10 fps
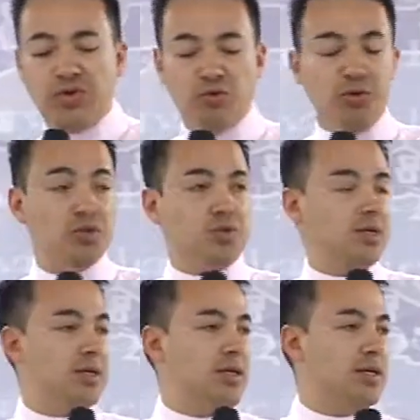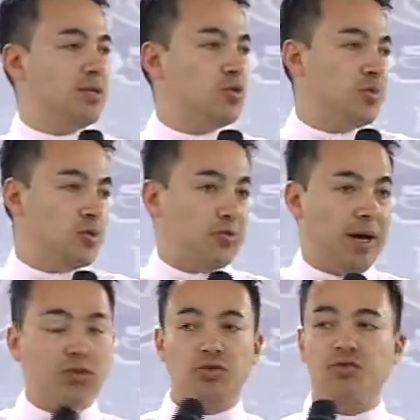muito. Os meus
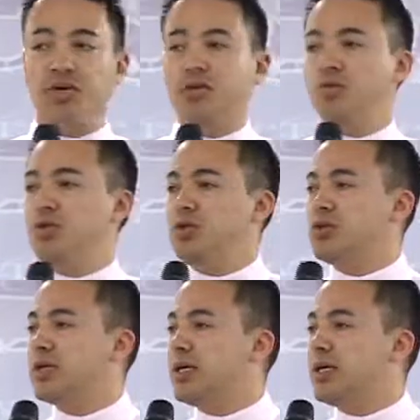pais sofreram muito.